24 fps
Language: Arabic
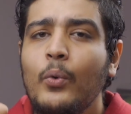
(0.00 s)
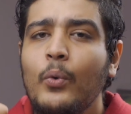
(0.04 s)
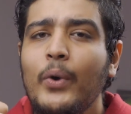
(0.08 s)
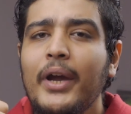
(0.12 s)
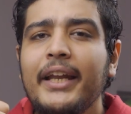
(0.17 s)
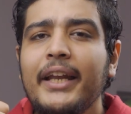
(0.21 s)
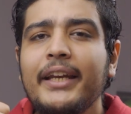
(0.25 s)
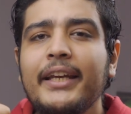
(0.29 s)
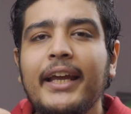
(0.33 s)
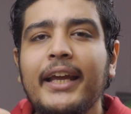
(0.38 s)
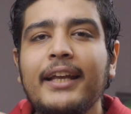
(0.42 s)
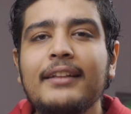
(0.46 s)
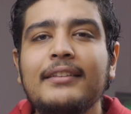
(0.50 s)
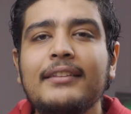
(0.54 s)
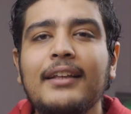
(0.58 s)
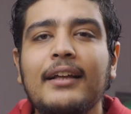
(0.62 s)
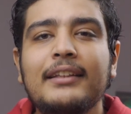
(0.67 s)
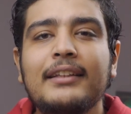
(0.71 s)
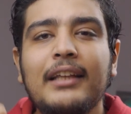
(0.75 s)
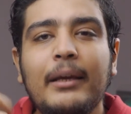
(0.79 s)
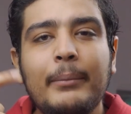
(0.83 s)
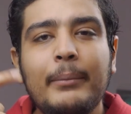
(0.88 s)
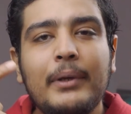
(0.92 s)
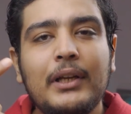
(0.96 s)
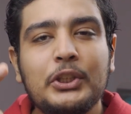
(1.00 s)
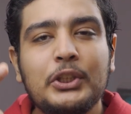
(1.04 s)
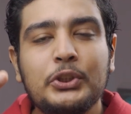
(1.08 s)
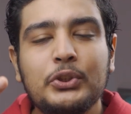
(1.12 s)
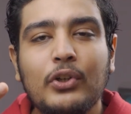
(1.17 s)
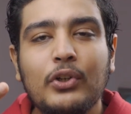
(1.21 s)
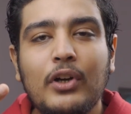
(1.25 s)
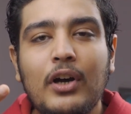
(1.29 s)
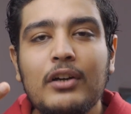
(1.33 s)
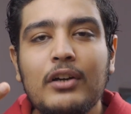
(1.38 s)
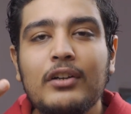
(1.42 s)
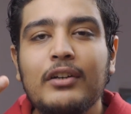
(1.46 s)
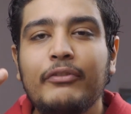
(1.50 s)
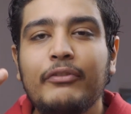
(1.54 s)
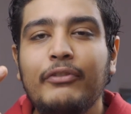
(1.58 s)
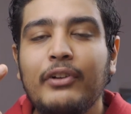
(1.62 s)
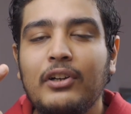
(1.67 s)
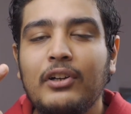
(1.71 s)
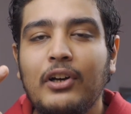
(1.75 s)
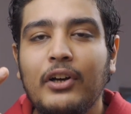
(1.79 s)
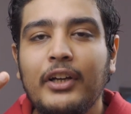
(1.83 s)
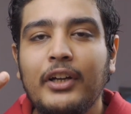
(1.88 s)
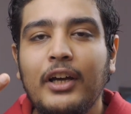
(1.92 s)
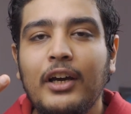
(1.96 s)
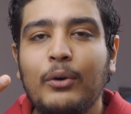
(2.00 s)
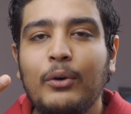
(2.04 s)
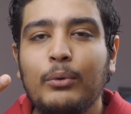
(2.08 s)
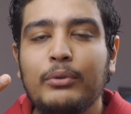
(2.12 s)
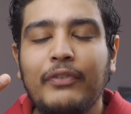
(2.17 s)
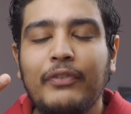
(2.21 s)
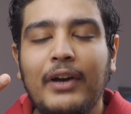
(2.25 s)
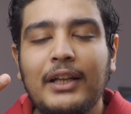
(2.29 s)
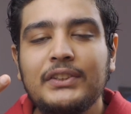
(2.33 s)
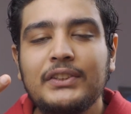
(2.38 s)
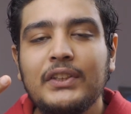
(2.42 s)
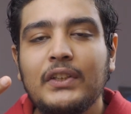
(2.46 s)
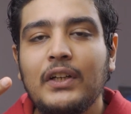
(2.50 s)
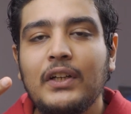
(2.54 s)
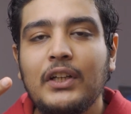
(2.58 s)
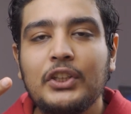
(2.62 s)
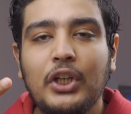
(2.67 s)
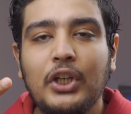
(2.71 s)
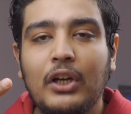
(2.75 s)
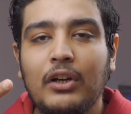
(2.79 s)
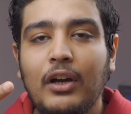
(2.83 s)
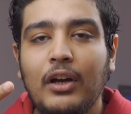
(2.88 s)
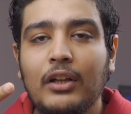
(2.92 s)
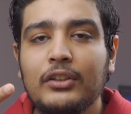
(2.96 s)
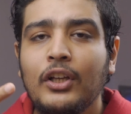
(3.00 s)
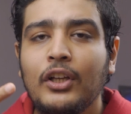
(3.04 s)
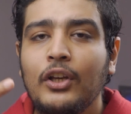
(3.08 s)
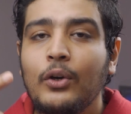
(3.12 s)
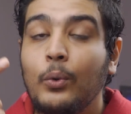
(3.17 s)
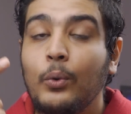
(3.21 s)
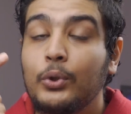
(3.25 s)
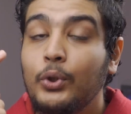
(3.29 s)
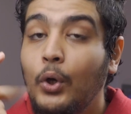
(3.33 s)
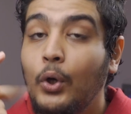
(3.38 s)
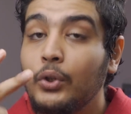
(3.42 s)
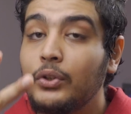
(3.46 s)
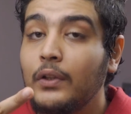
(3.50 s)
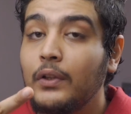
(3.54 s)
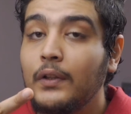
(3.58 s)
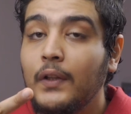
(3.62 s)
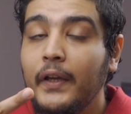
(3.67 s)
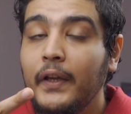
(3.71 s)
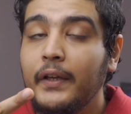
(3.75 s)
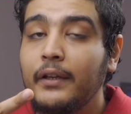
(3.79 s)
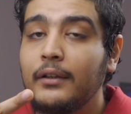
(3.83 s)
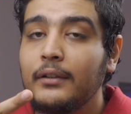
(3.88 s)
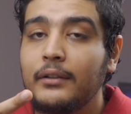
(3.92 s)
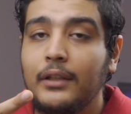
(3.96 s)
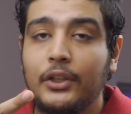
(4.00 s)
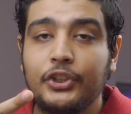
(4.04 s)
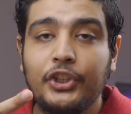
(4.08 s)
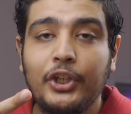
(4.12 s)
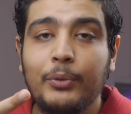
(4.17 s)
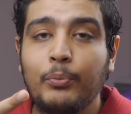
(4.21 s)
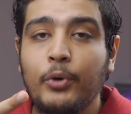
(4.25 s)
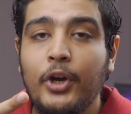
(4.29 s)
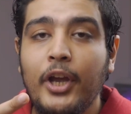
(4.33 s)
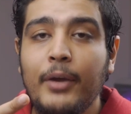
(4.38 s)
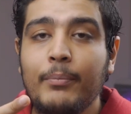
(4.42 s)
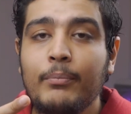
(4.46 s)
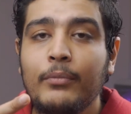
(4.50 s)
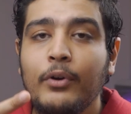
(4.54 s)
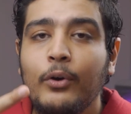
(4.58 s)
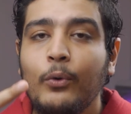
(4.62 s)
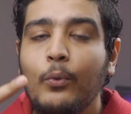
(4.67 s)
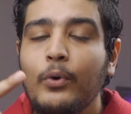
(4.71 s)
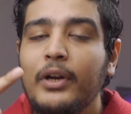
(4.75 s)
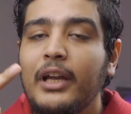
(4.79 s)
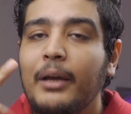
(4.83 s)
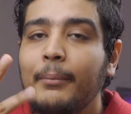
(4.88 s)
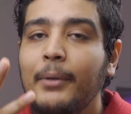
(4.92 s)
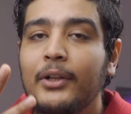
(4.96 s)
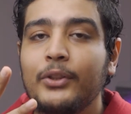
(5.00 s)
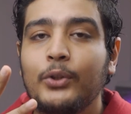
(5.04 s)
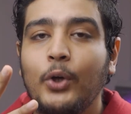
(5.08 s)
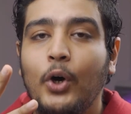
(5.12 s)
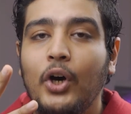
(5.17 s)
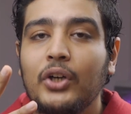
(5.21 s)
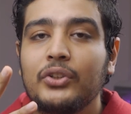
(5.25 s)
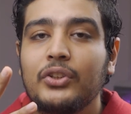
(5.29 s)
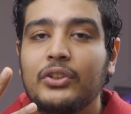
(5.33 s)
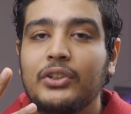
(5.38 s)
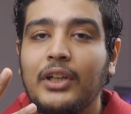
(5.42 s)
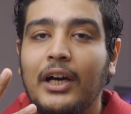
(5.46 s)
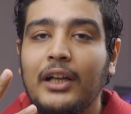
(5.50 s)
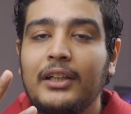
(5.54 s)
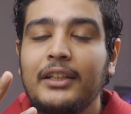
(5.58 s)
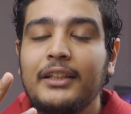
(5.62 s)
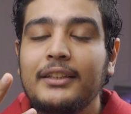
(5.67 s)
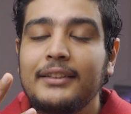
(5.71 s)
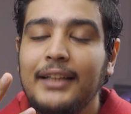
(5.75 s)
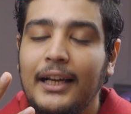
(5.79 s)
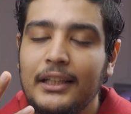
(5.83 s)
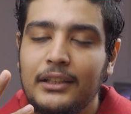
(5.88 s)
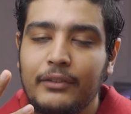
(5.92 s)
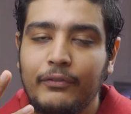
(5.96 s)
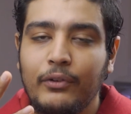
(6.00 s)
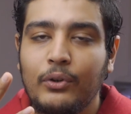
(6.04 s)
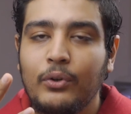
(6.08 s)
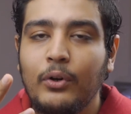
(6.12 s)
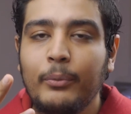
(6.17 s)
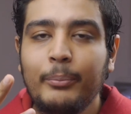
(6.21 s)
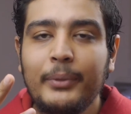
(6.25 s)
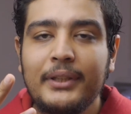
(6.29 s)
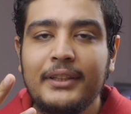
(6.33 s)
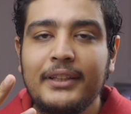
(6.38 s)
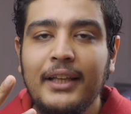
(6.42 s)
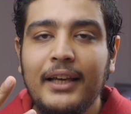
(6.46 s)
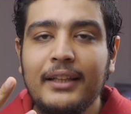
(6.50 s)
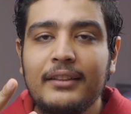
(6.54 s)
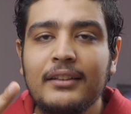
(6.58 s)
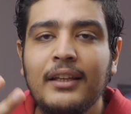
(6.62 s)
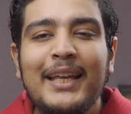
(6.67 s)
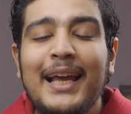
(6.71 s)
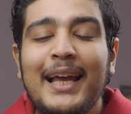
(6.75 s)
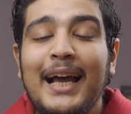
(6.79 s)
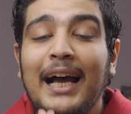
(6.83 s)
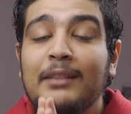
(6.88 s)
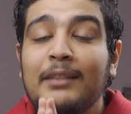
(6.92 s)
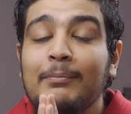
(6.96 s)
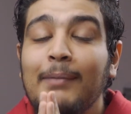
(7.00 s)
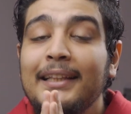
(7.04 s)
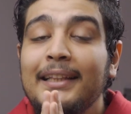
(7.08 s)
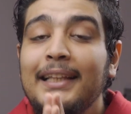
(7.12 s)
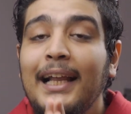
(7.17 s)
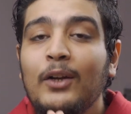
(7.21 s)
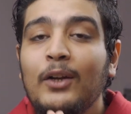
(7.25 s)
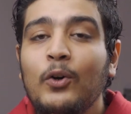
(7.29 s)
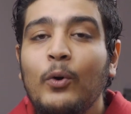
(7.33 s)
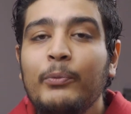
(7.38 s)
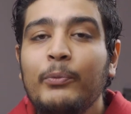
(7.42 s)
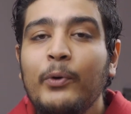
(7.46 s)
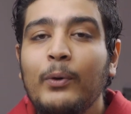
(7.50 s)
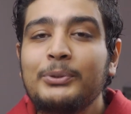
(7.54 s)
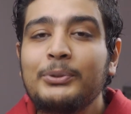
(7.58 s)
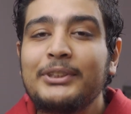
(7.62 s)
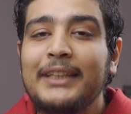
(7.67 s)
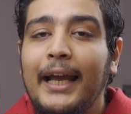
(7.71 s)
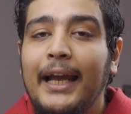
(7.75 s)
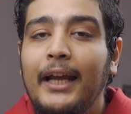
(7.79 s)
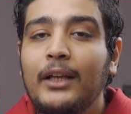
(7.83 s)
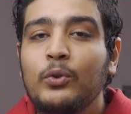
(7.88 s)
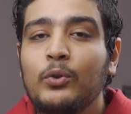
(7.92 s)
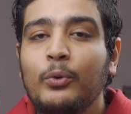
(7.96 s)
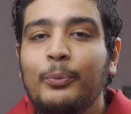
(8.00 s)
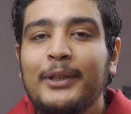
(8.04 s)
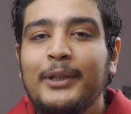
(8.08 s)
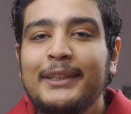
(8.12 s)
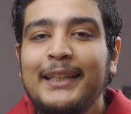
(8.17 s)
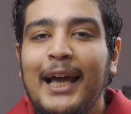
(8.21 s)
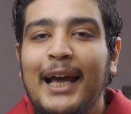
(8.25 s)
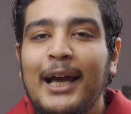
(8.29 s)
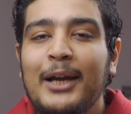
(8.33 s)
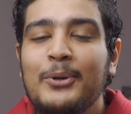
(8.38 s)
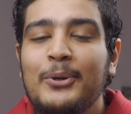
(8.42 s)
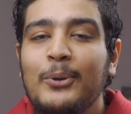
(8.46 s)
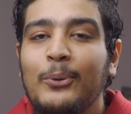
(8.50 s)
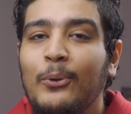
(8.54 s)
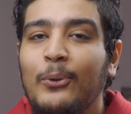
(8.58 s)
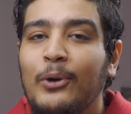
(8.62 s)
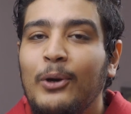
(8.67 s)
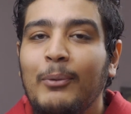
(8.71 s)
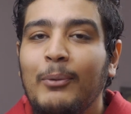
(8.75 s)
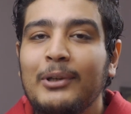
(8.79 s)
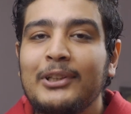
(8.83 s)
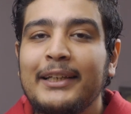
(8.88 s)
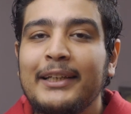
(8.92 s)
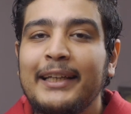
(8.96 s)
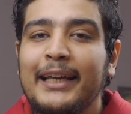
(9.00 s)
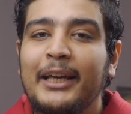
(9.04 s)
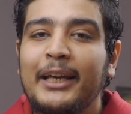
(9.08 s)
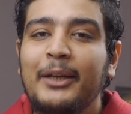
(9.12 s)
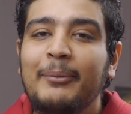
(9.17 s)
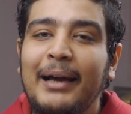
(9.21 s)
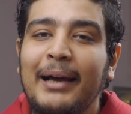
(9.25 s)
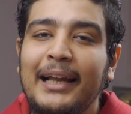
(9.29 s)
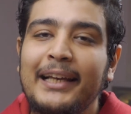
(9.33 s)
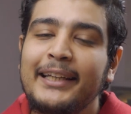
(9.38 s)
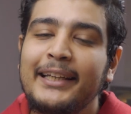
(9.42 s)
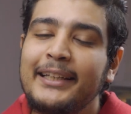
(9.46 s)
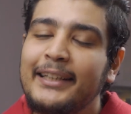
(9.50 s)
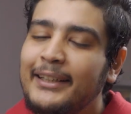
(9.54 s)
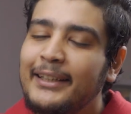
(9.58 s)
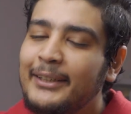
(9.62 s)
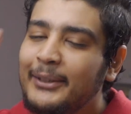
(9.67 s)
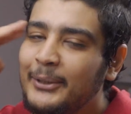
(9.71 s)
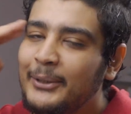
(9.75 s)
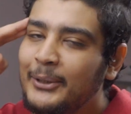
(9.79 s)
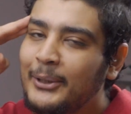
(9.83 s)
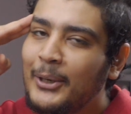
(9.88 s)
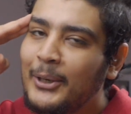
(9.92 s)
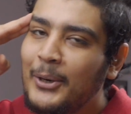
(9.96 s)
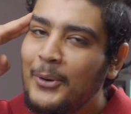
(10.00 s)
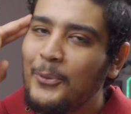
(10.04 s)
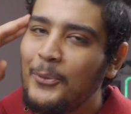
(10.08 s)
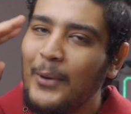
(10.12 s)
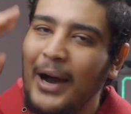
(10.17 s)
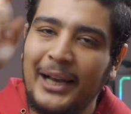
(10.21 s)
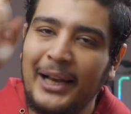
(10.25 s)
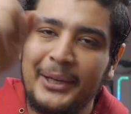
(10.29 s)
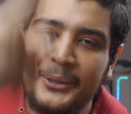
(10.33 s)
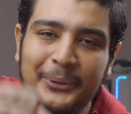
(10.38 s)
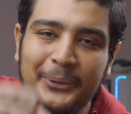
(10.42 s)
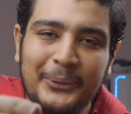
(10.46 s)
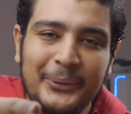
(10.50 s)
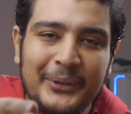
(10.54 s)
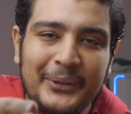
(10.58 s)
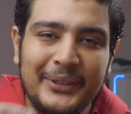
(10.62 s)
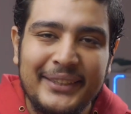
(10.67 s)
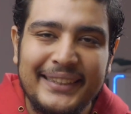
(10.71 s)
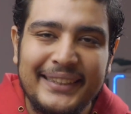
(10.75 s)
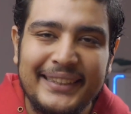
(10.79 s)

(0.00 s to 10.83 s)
وان انت تعمل اشتراك في القناه وتفعل زر الاشعارات وتحط اللايك ده شيء مهم وكمان تحط تعليق تحت في الكومنتات اتمنى لكم يوم سعيد وبيضحك ورمضان كريم علينا وعليكم